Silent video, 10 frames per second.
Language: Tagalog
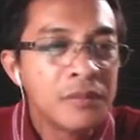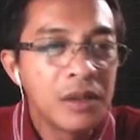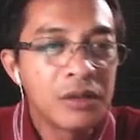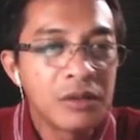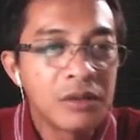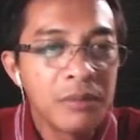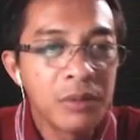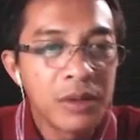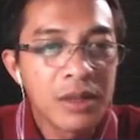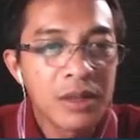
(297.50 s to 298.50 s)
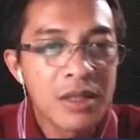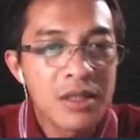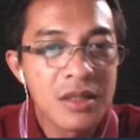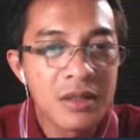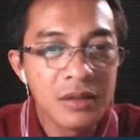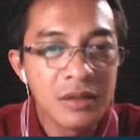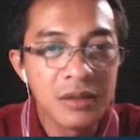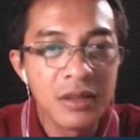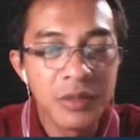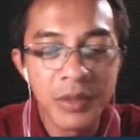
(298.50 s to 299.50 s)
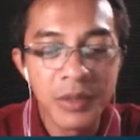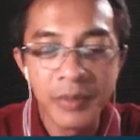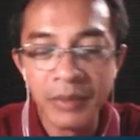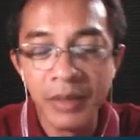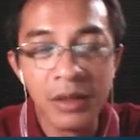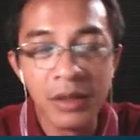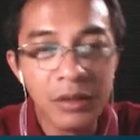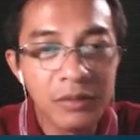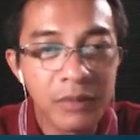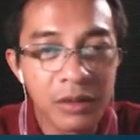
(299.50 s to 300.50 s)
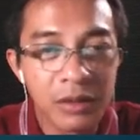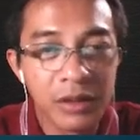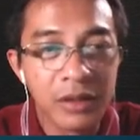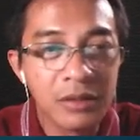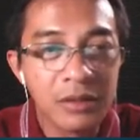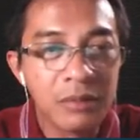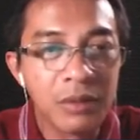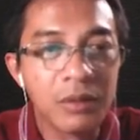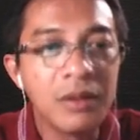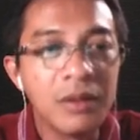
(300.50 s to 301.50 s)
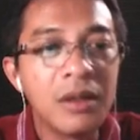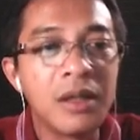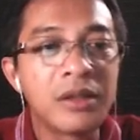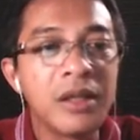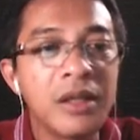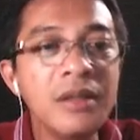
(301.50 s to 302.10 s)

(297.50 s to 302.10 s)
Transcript: Itong number one class, Ah, specified by law. Meron tayong number 1, letter A.